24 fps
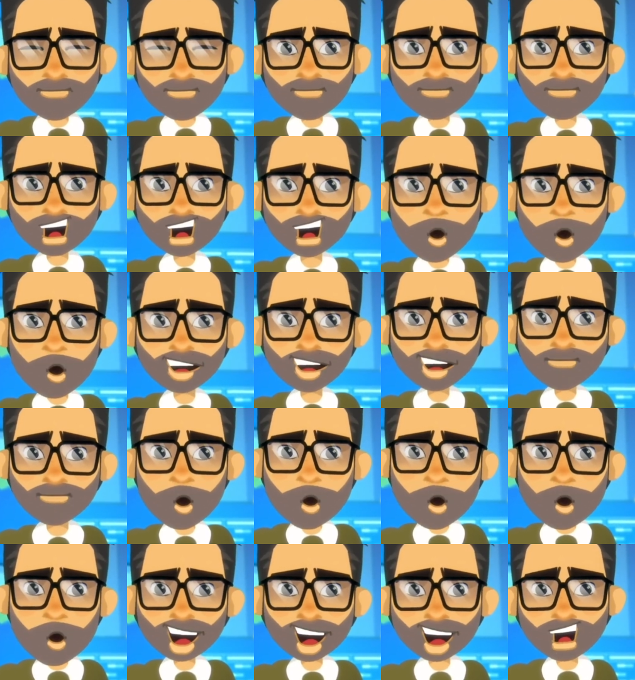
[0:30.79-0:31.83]
como
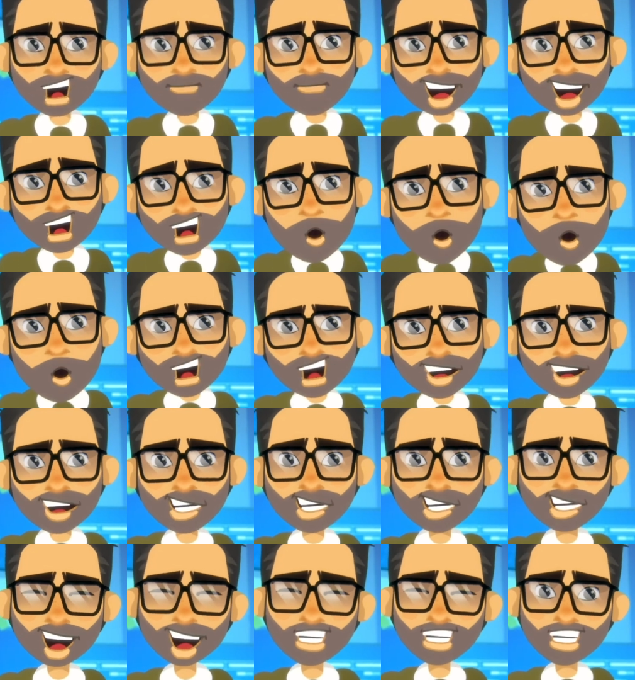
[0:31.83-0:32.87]
figura portadora del
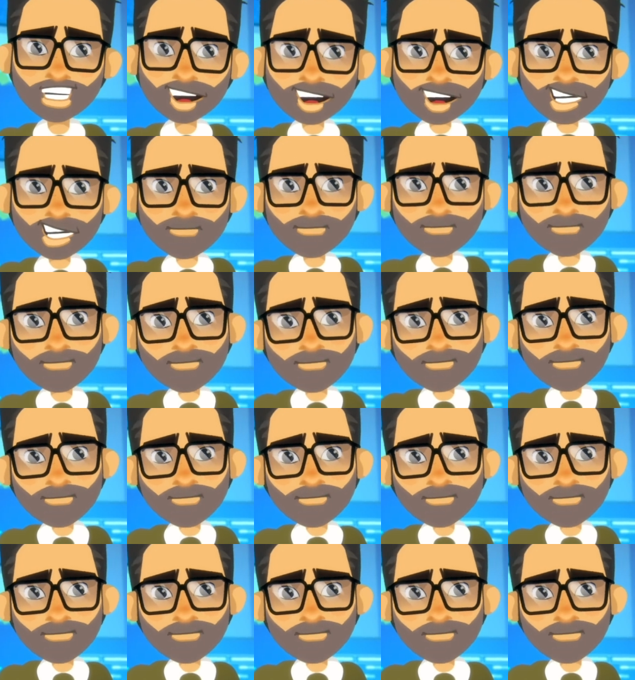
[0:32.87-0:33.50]
conocimiento,